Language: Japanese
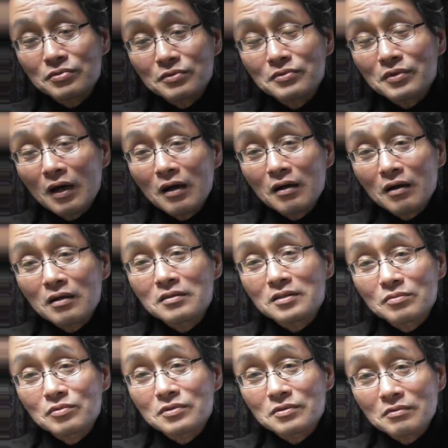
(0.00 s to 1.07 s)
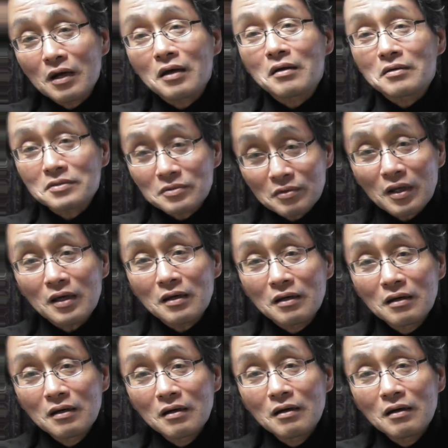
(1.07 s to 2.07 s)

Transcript: ふうな感じもするわけなんですよね。